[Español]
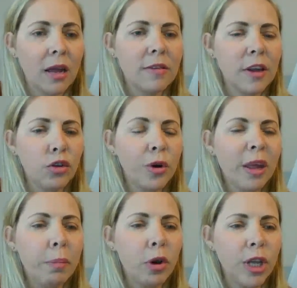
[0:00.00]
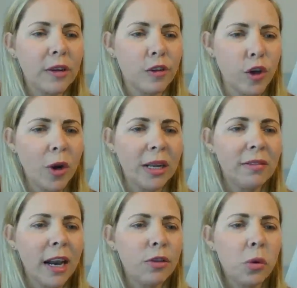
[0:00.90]
Señor, de protección,
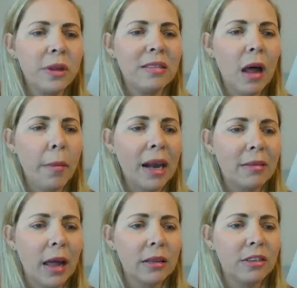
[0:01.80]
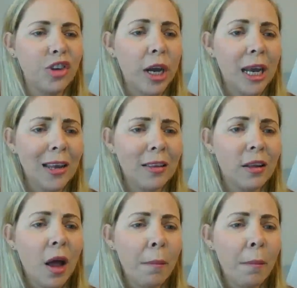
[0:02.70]
entrando donde está Marta, Janet,